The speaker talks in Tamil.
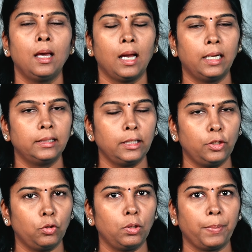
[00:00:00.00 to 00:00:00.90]
அடுத்து
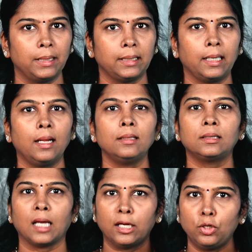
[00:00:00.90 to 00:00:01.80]
இன்னொன்று பார்த்தீங்கன்னா
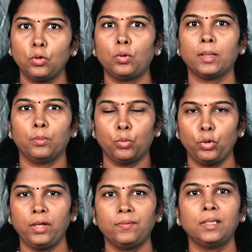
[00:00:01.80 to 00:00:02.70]
தன்னோட
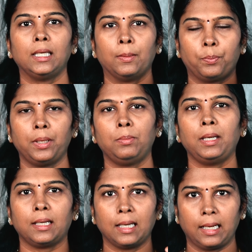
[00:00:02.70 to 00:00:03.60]
முடிவு
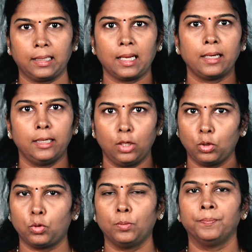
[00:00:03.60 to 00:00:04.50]
எப்பயுமே கரெக்டாக
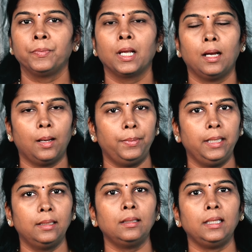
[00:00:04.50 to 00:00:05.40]
இருக்கும்
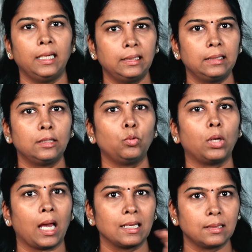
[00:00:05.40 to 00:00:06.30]
அப்படின்னு எடுத்துகிட்டு
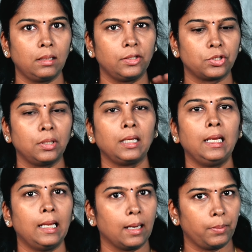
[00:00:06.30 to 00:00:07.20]
ஒரு ஐசோலேஷன்
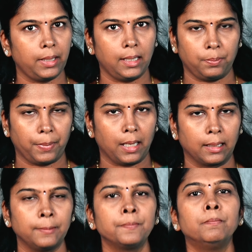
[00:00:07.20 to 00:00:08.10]
இல்லாமல்
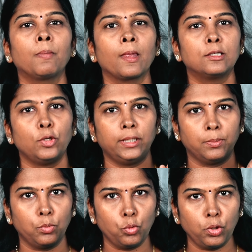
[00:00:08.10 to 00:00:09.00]
இருப்பாங்க ஸோ இந்த
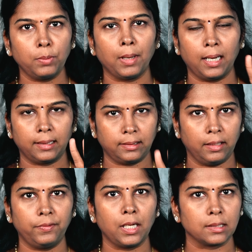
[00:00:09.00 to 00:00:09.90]
மூணு மலர்
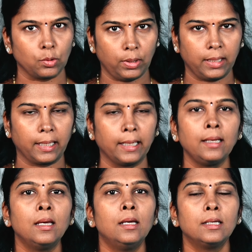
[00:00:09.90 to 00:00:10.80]
தீர்வு நான் சொல்லியிருக்கேன்
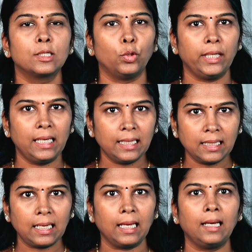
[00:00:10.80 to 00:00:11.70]
ஸோ
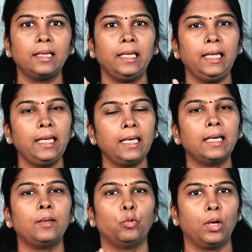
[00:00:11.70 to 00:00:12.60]
இதில்
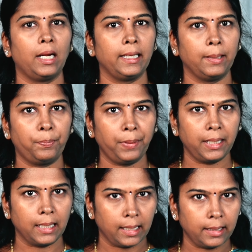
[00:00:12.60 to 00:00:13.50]
நீங்கள் உங்களை எப்படி
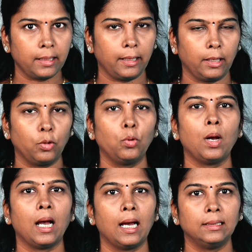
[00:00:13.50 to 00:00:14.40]
நினைக்கிறீங்களோ
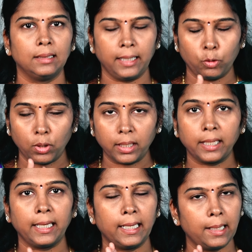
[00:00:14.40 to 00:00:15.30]
அந்
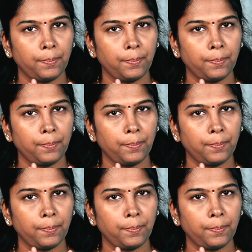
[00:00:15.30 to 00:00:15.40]
உங்ககிட்ட என்ன